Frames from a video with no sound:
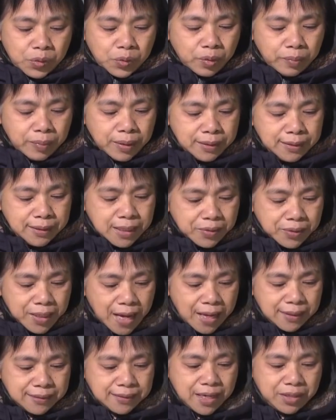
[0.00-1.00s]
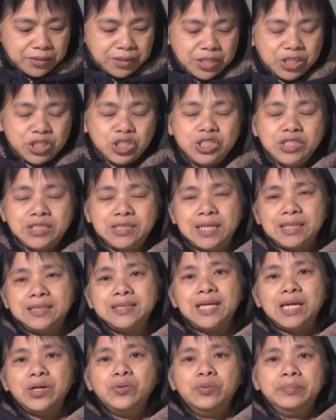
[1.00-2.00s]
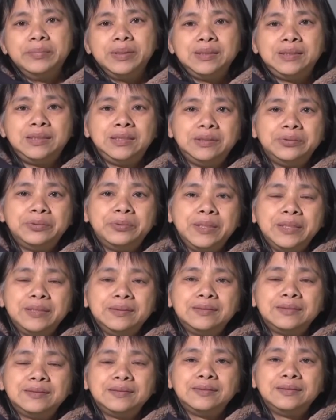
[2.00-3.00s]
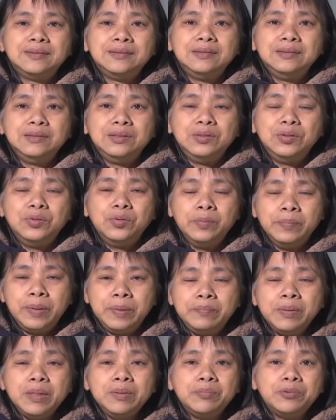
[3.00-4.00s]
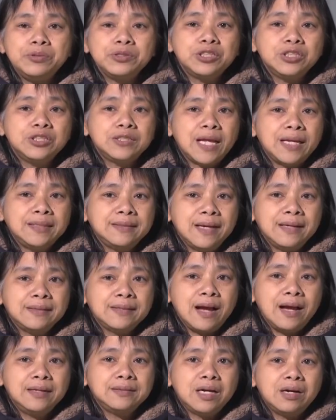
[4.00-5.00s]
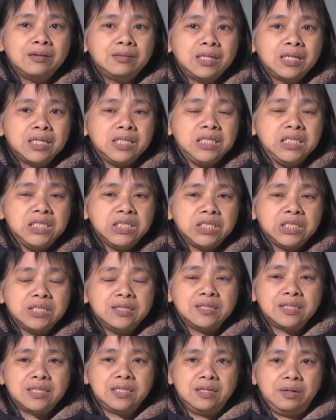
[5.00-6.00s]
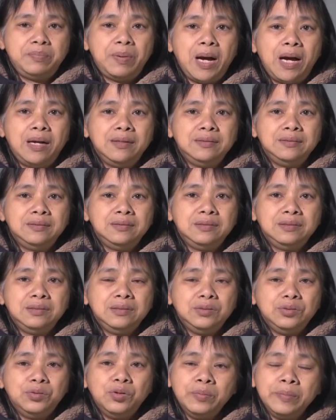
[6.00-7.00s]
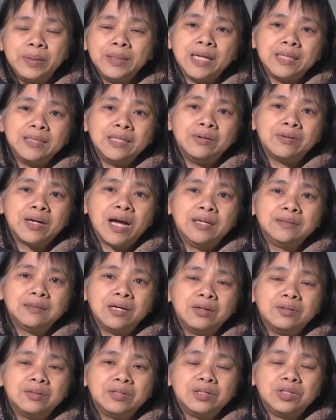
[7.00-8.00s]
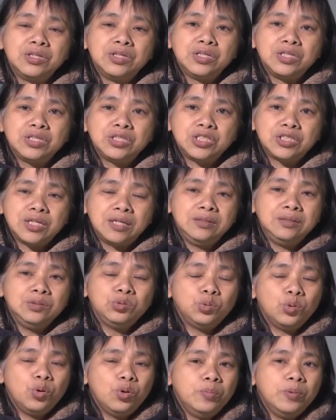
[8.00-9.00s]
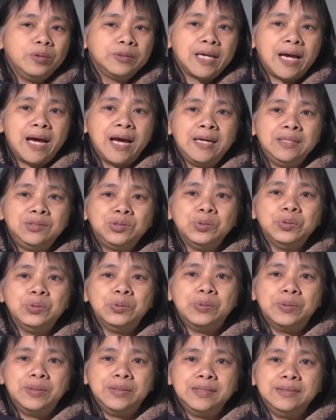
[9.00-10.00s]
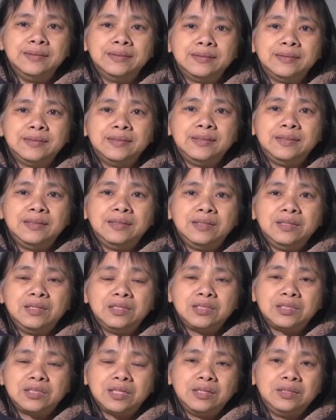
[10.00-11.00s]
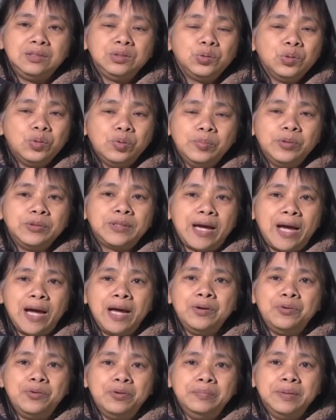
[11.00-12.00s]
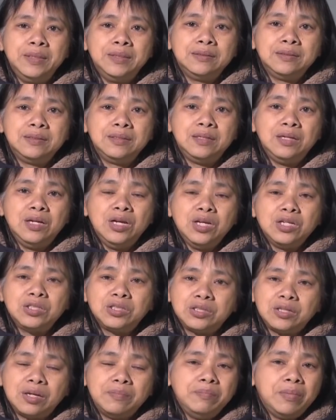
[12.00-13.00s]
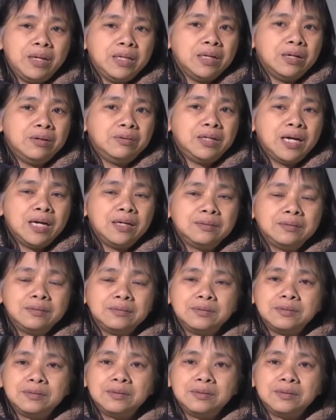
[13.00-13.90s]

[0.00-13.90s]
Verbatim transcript: 我们要看到的是神给我们的机会，我们并不是单单看到那个疫情的可怕，我们呢要看到神多么的爱中国人，神多么的爱我们，神没有让